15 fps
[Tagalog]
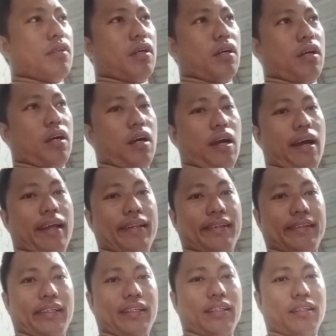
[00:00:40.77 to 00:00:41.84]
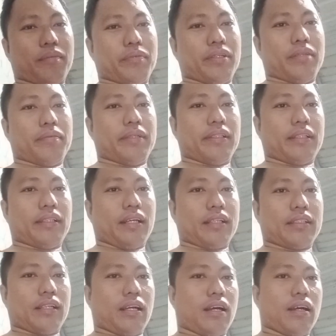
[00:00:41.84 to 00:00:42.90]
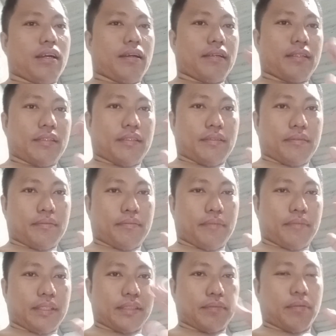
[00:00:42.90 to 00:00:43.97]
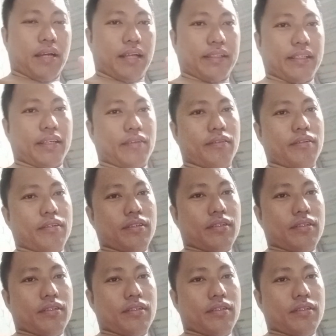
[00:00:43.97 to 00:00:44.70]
uh, antik na binibinta sa Masbate ano